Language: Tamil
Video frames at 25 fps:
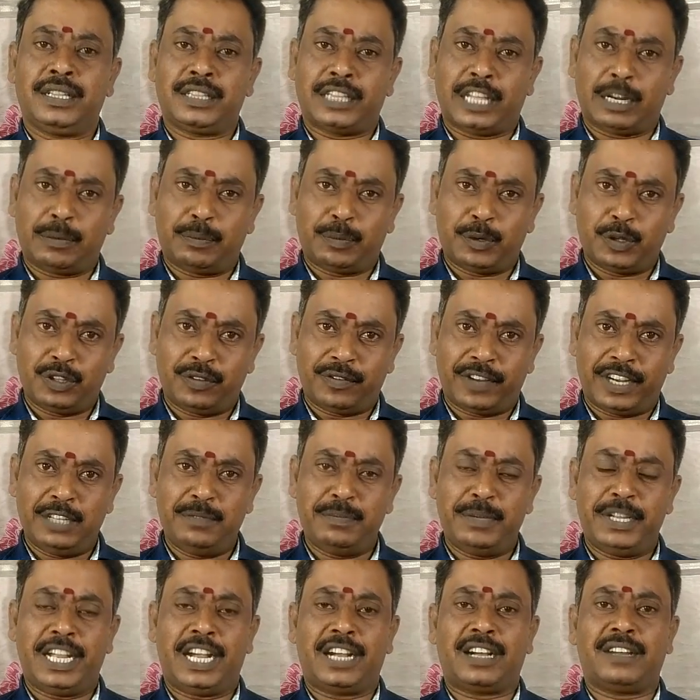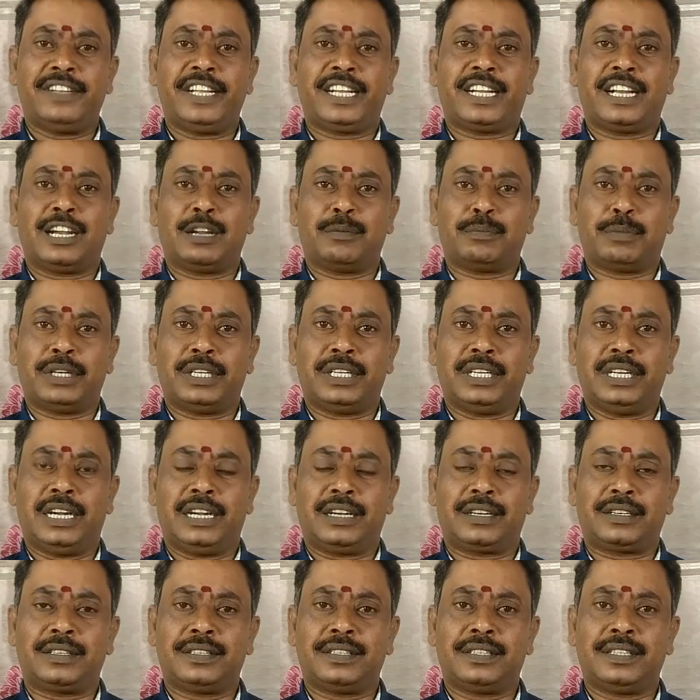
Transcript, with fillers: தற்போது வலிமையாகவே காணப்படுகிறார்